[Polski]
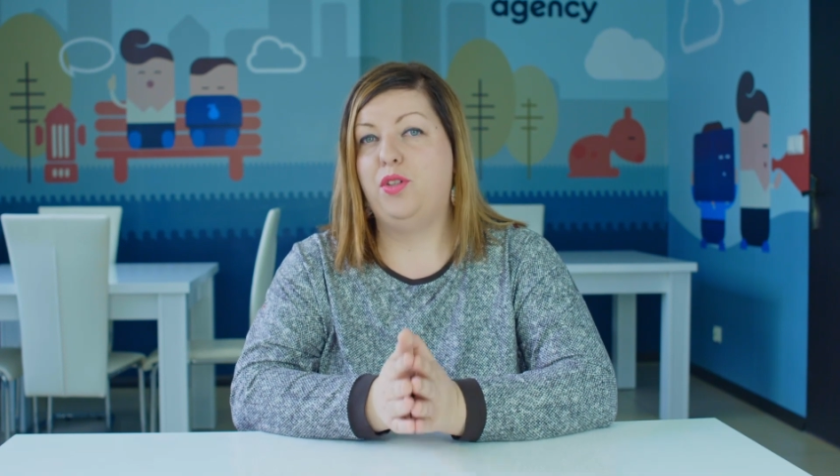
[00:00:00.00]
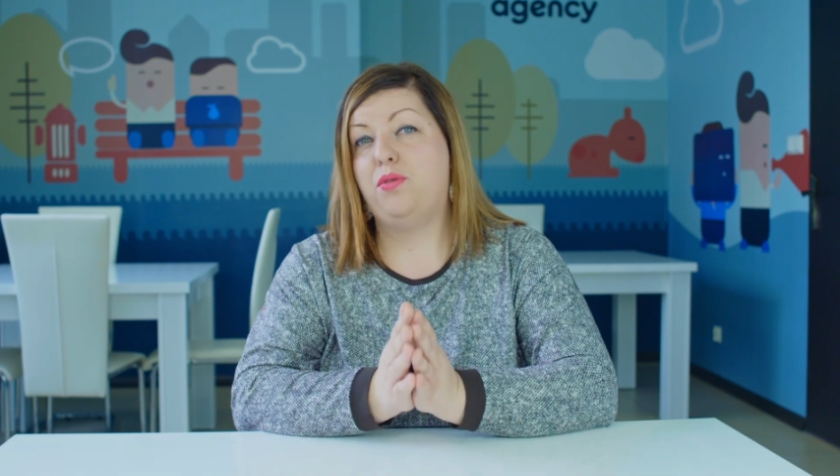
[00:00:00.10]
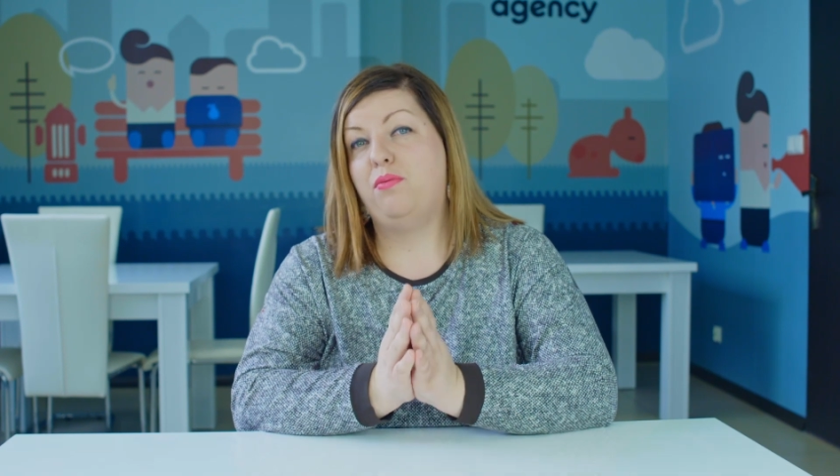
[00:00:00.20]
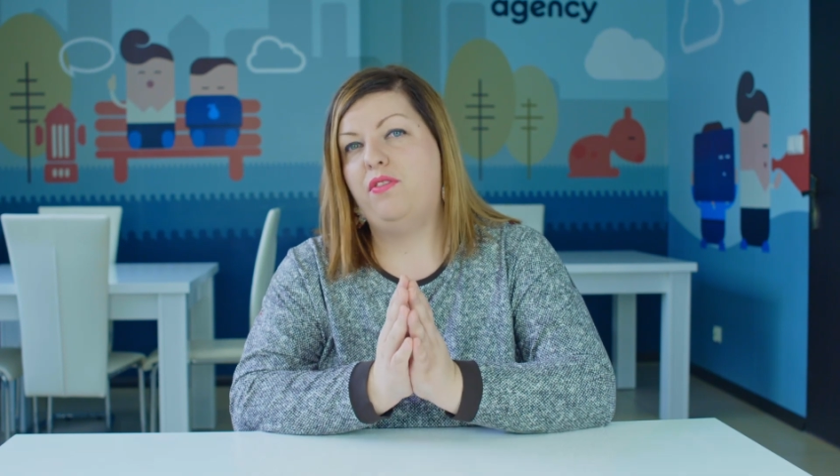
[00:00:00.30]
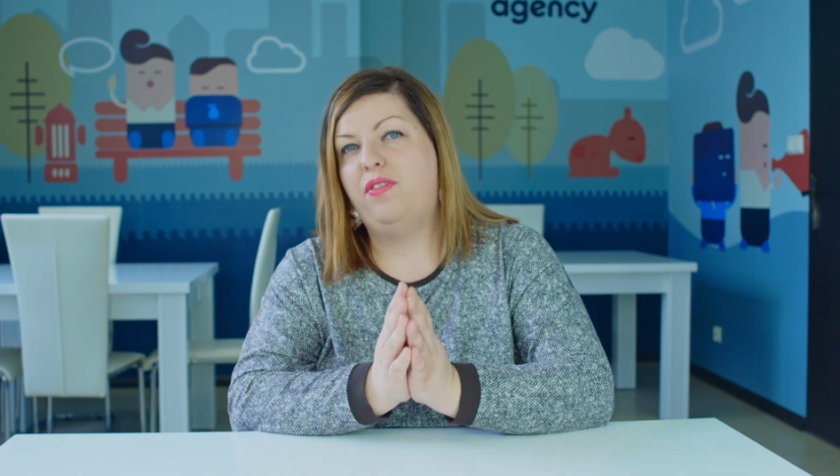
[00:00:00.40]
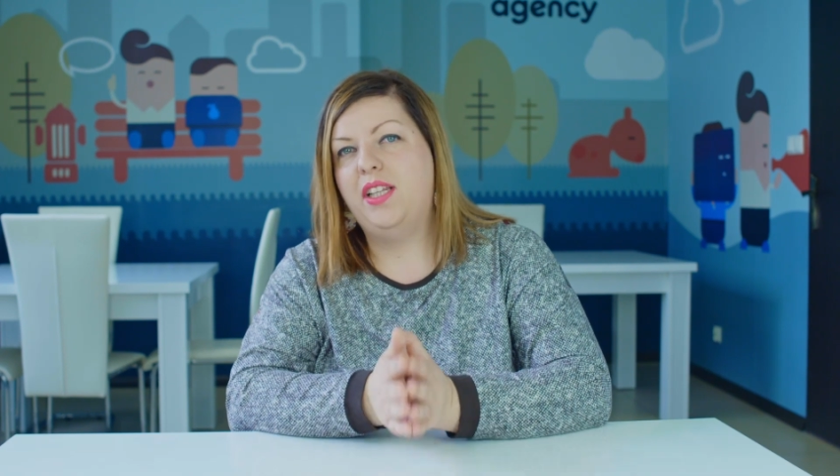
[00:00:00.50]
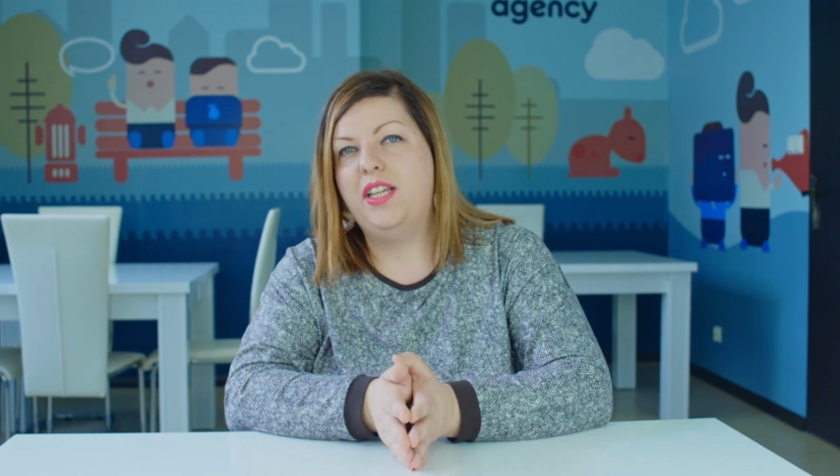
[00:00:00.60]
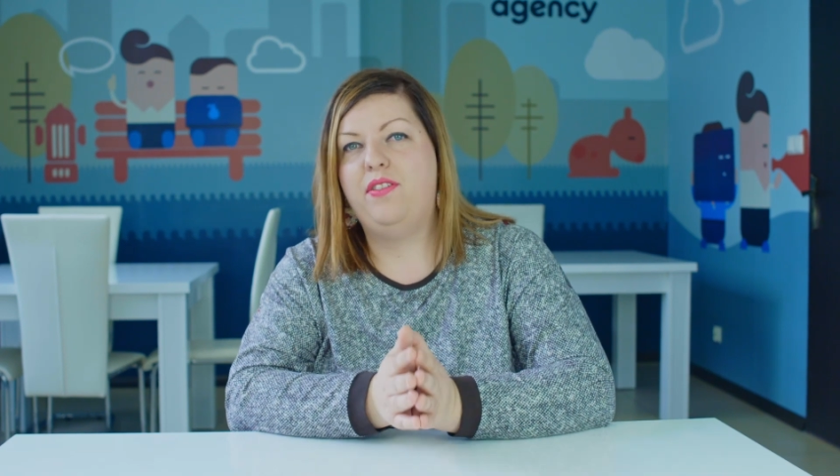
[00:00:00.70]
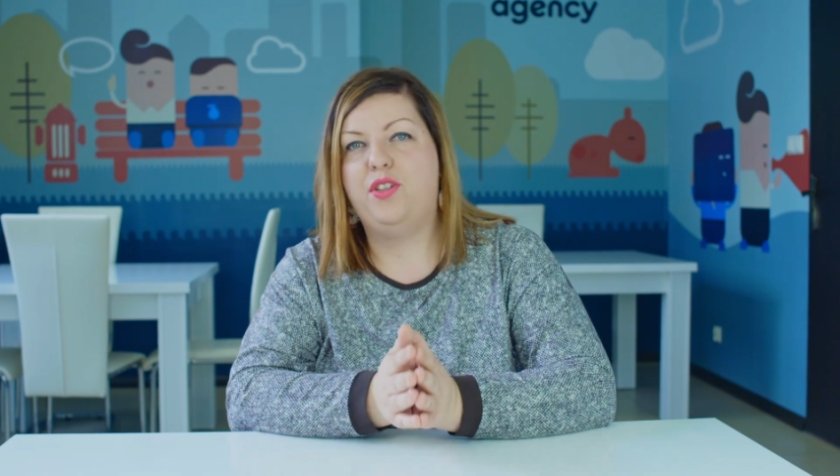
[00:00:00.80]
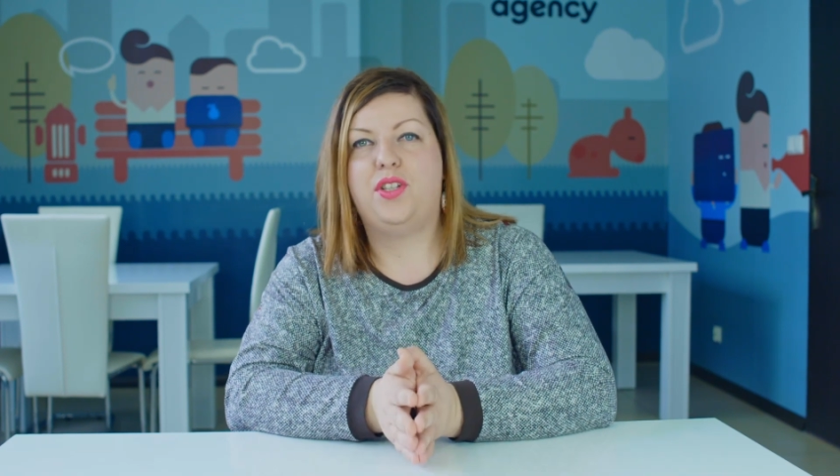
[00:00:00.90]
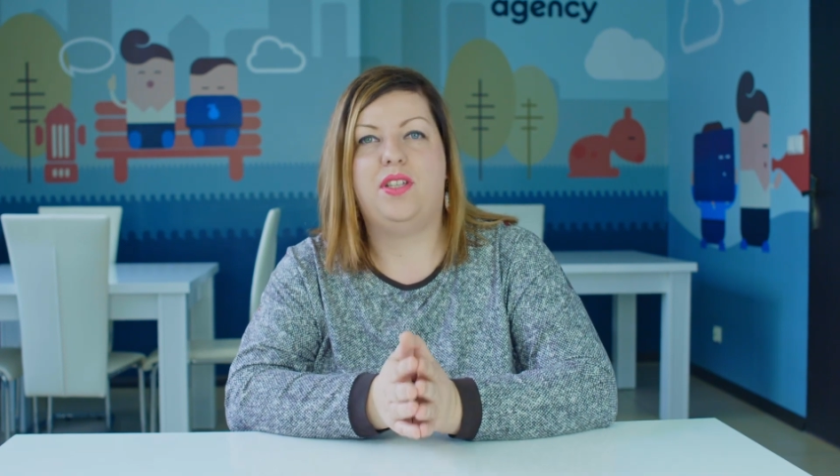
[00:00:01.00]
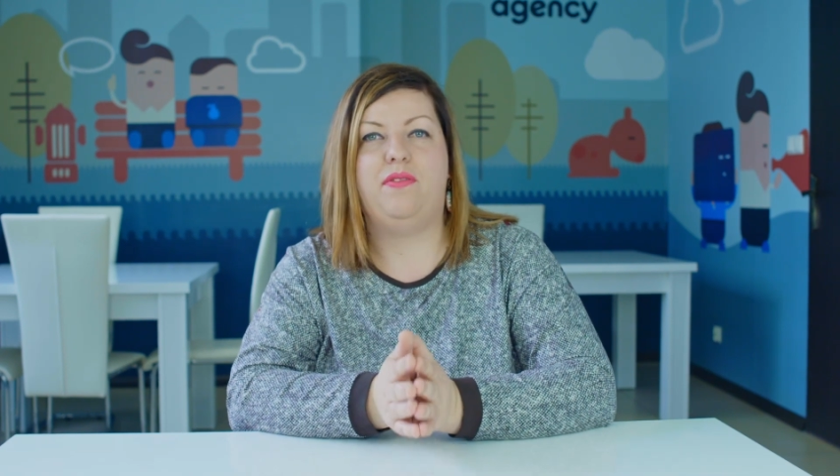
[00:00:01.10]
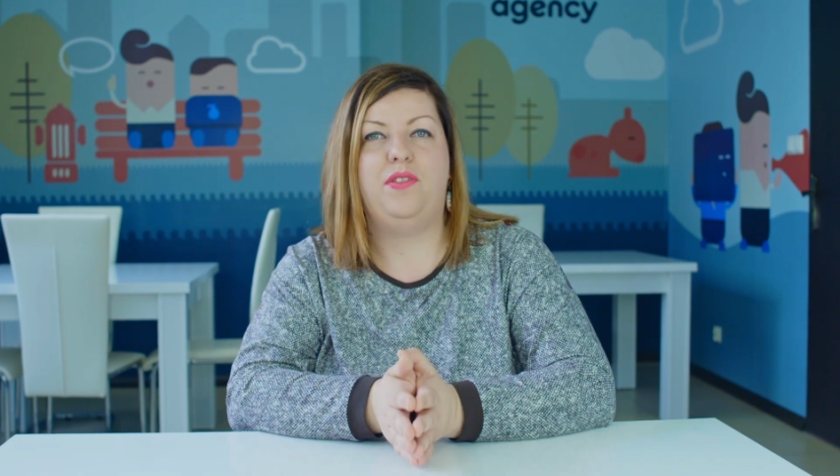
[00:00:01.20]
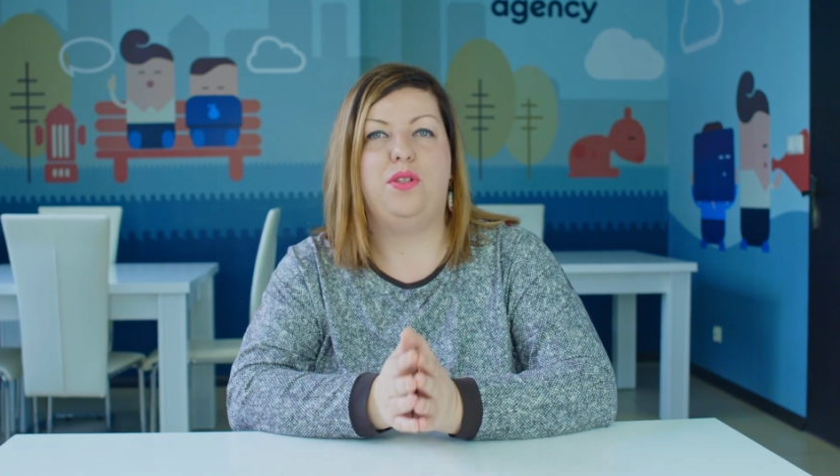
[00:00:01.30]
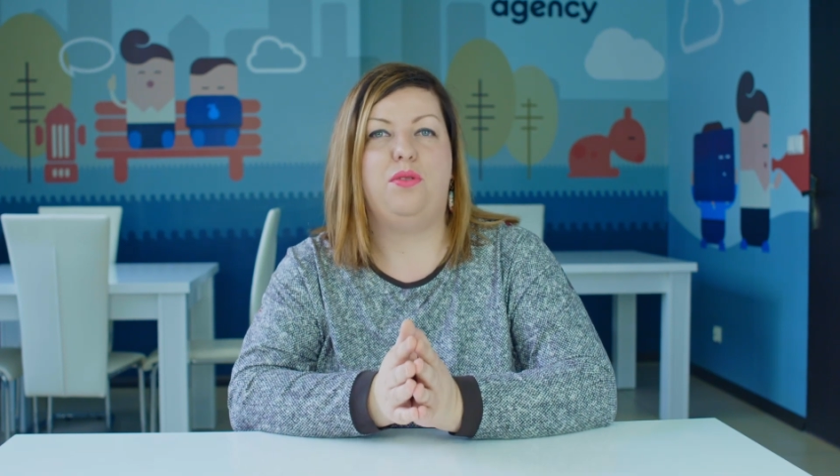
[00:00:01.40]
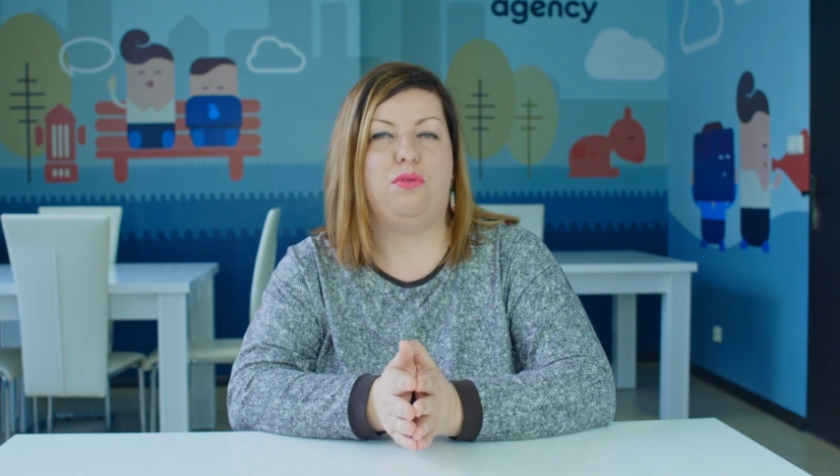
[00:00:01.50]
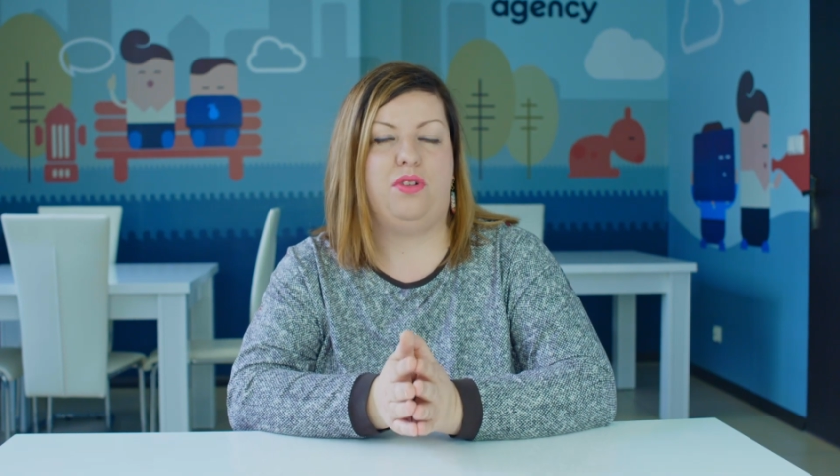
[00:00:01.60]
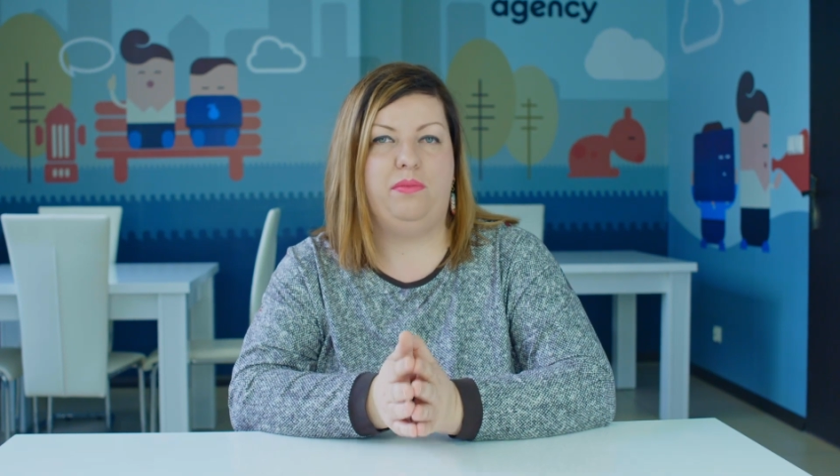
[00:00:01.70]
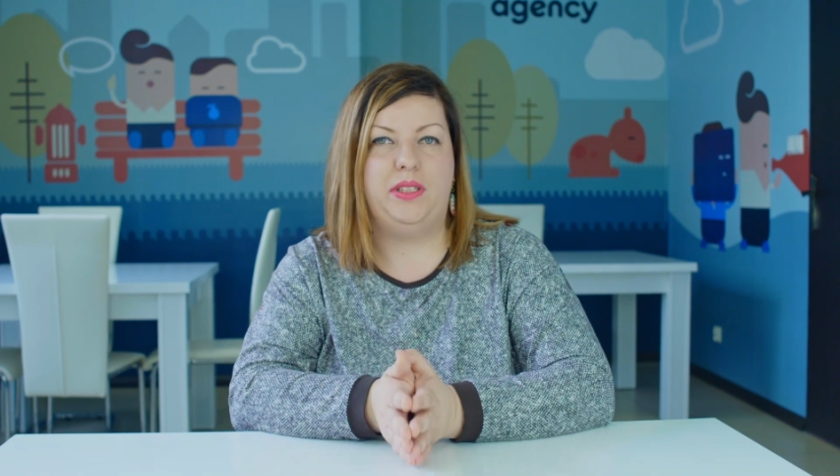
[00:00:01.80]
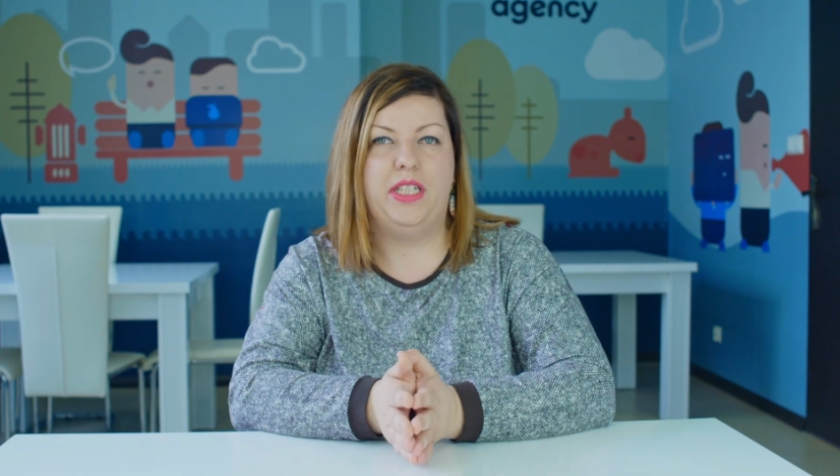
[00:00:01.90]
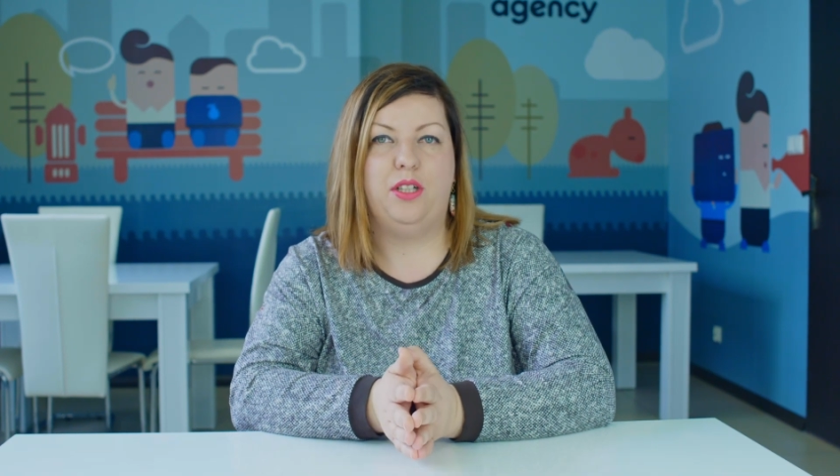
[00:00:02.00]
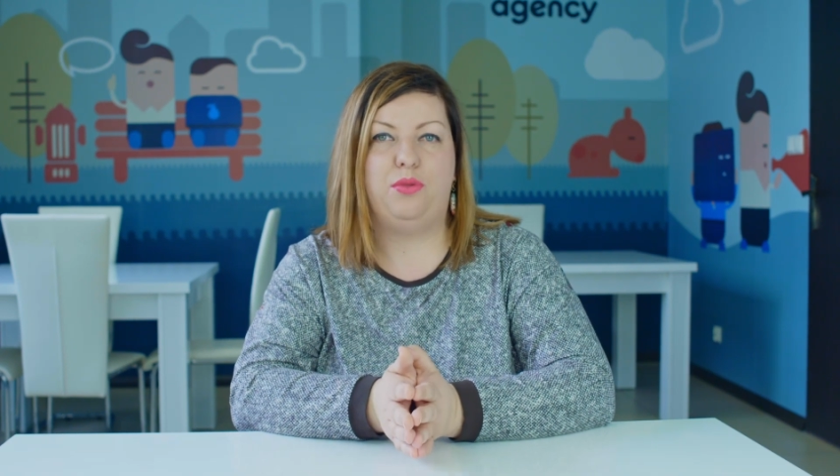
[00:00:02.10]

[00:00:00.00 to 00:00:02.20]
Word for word: To są dwa największe serwisy social media,